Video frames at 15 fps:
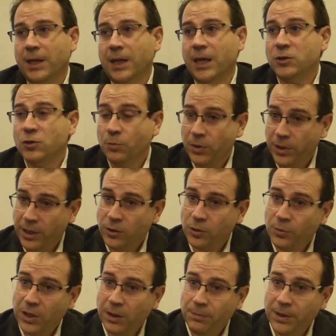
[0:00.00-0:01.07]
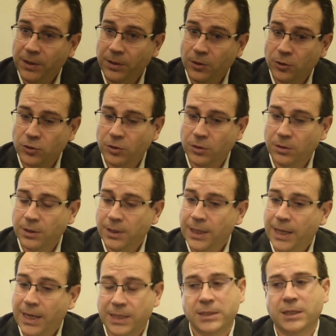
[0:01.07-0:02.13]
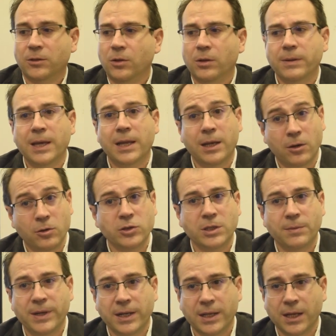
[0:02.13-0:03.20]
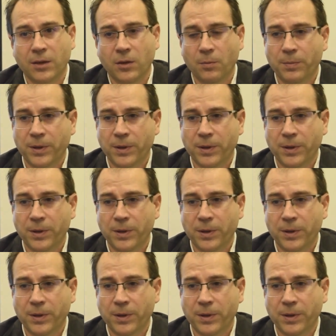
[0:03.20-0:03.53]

es un proyecto muy ambicioso, está todavía lejos de mercado,